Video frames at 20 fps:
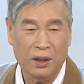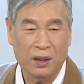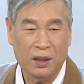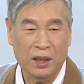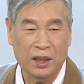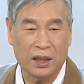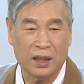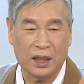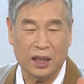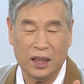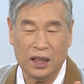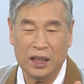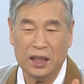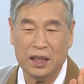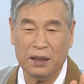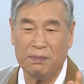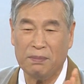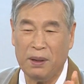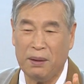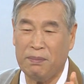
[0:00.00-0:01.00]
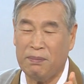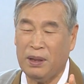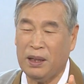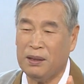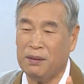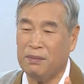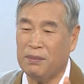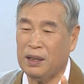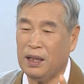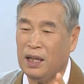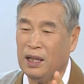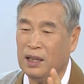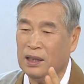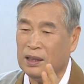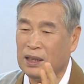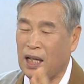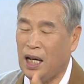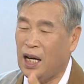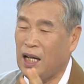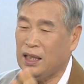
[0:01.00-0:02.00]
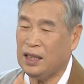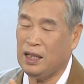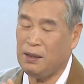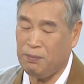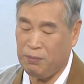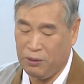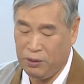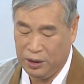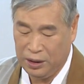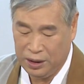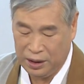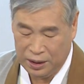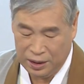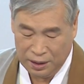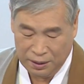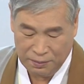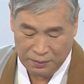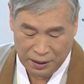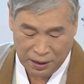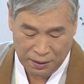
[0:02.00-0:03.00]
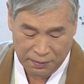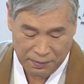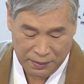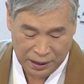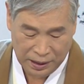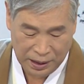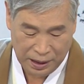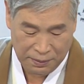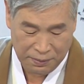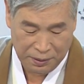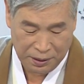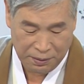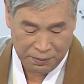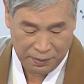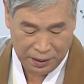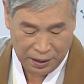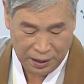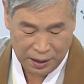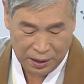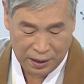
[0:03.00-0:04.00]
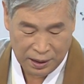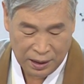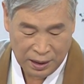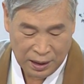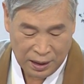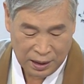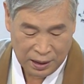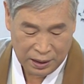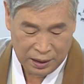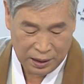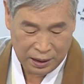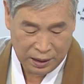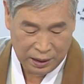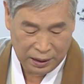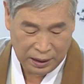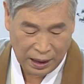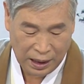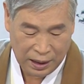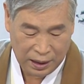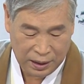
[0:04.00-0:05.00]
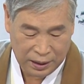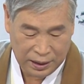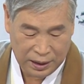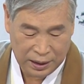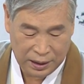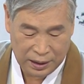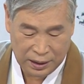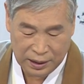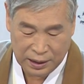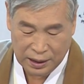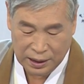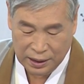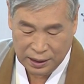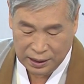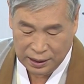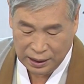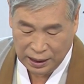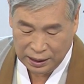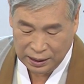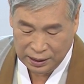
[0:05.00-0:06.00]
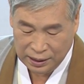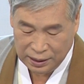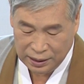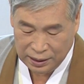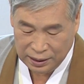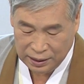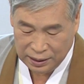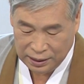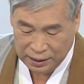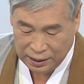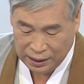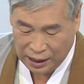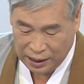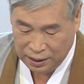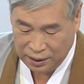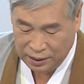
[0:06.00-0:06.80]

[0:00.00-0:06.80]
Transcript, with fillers: 이 신심만 말입니다. 4대 불의 신심 이것만 돼버리면은 이제 다 끝이 이제 나,